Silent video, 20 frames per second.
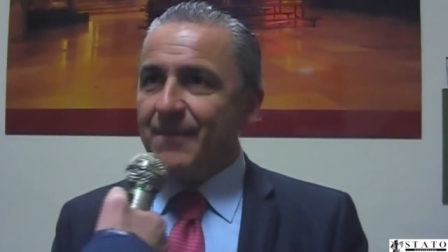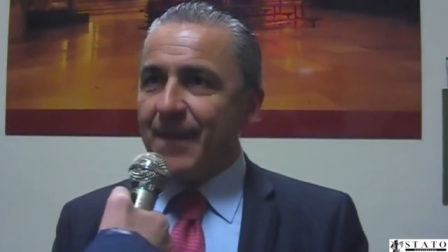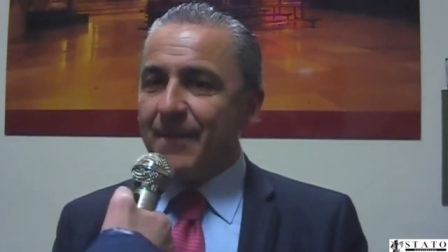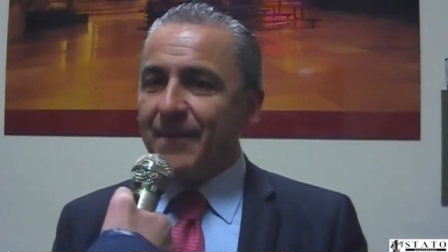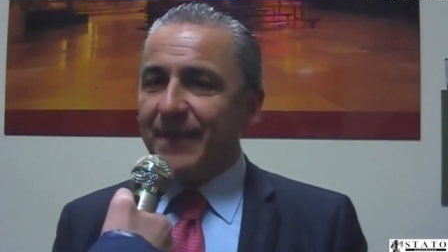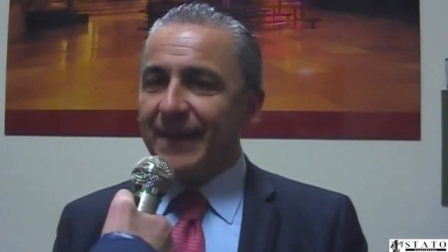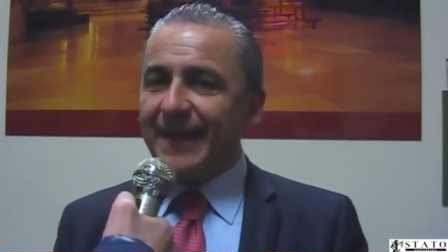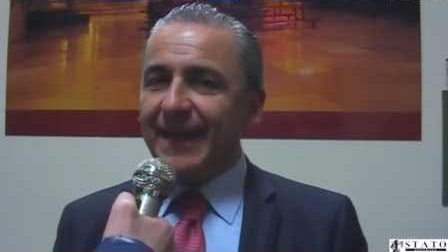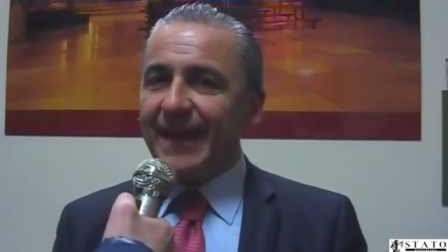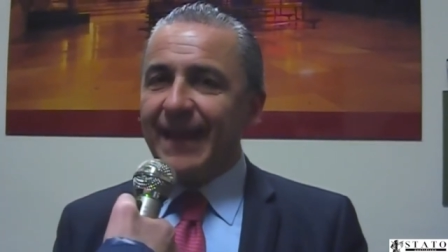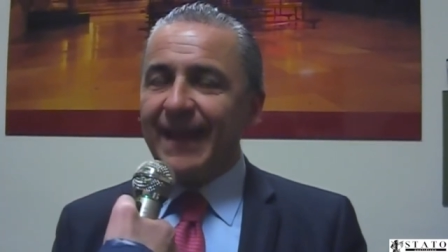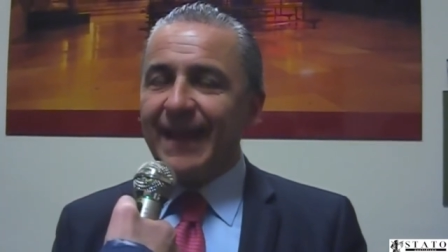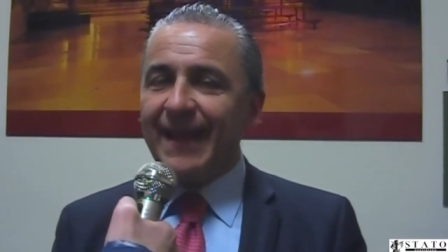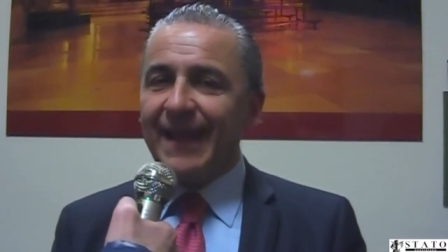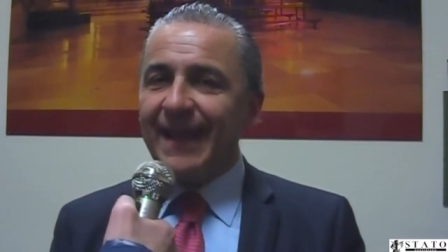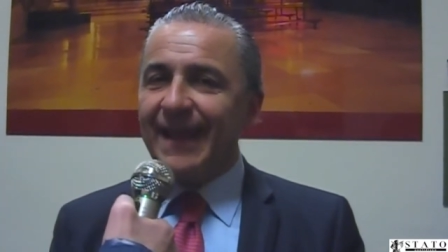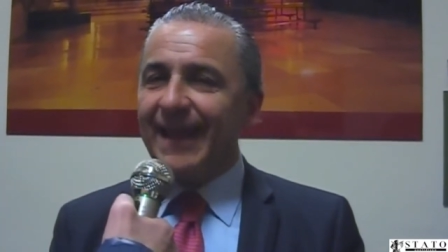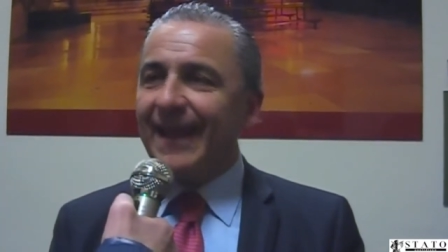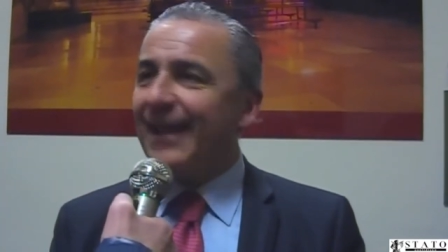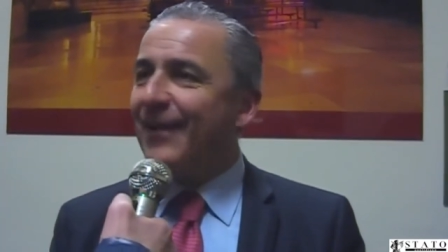Eh,
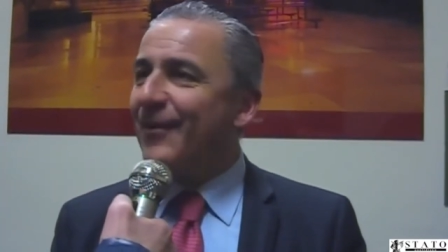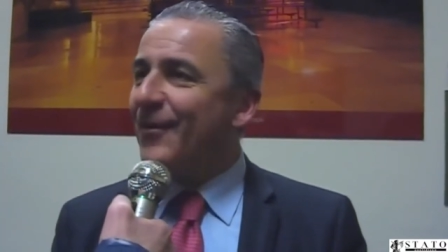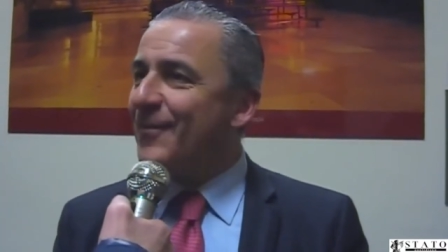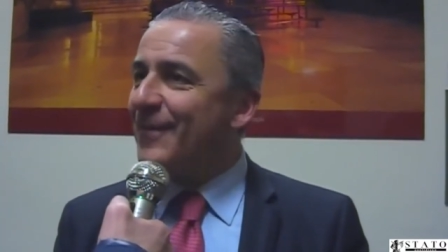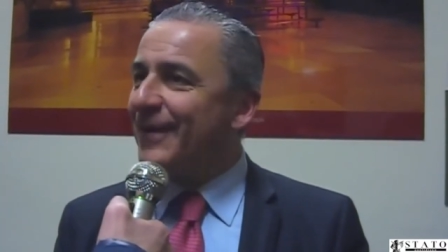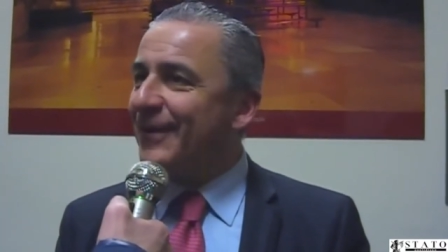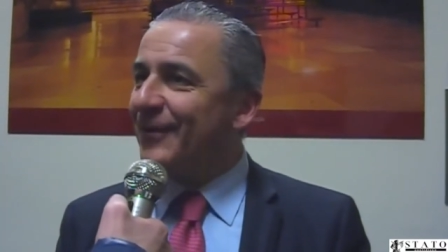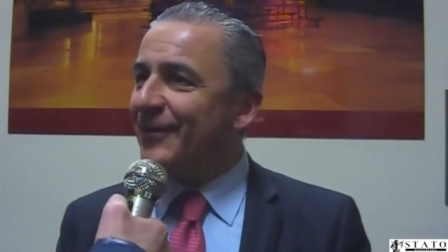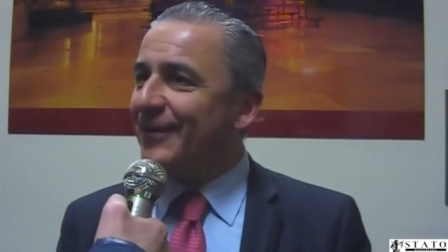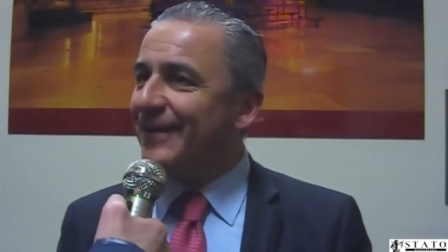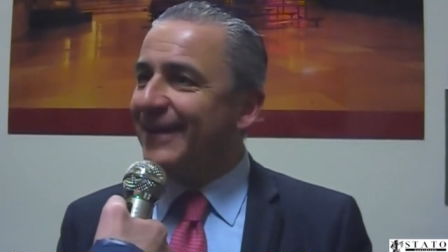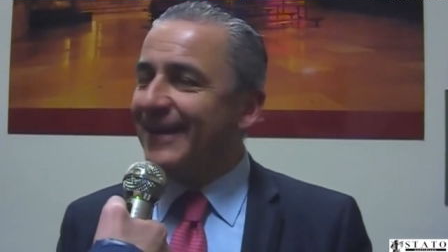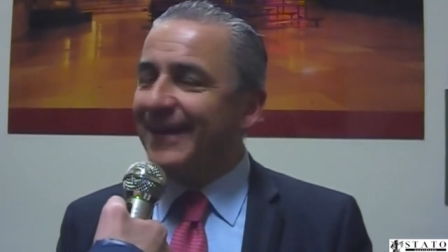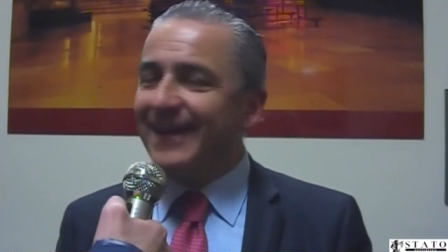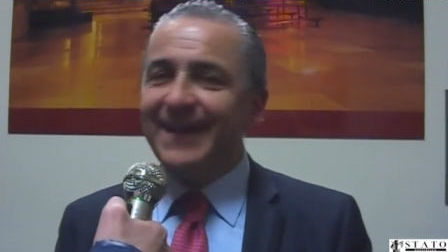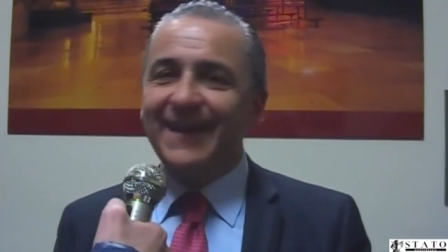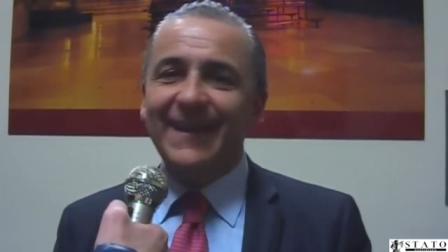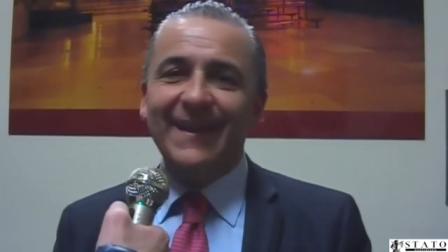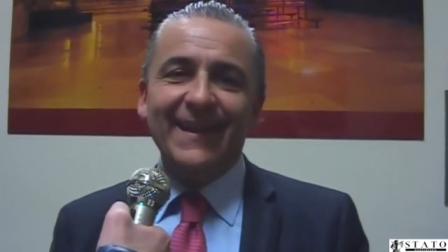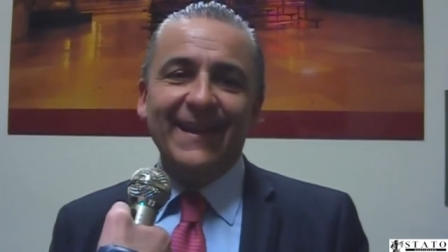perché come in
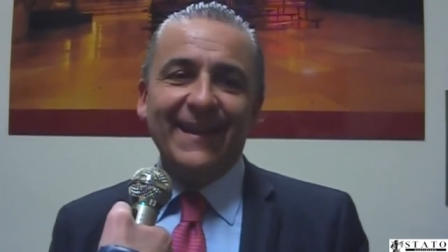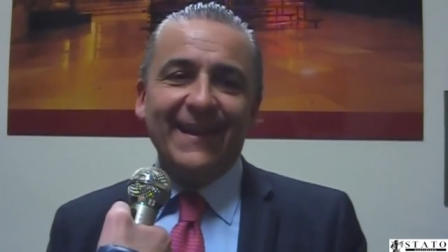ogni,